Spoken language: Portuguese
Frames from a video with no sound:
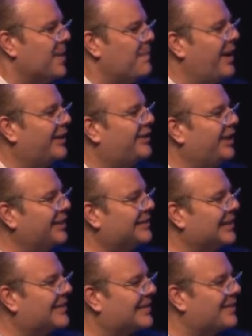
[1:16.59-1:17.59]

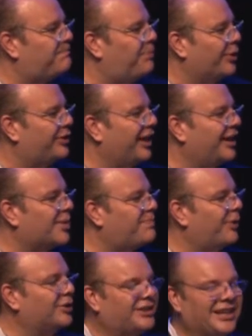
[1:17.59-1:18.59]
mediante esse poder, o
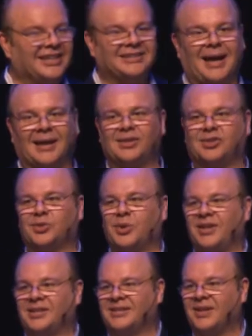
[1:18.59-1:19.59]
poder da
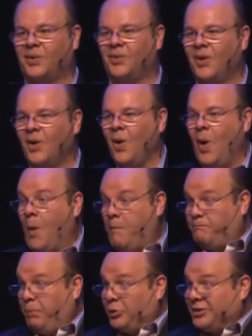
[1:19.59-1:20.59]
ressurreição, o
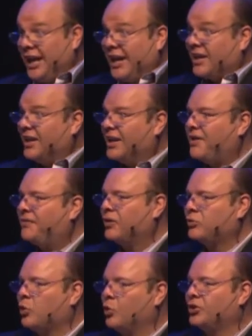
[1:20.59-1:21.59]
poder que
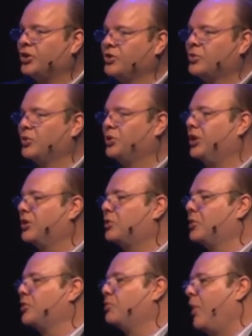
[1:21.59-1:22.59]
levantou Jesus
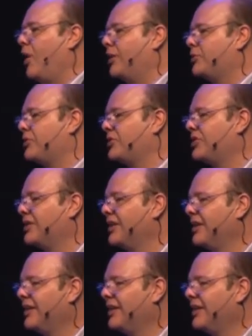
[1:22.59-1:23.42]
dentre os mortos.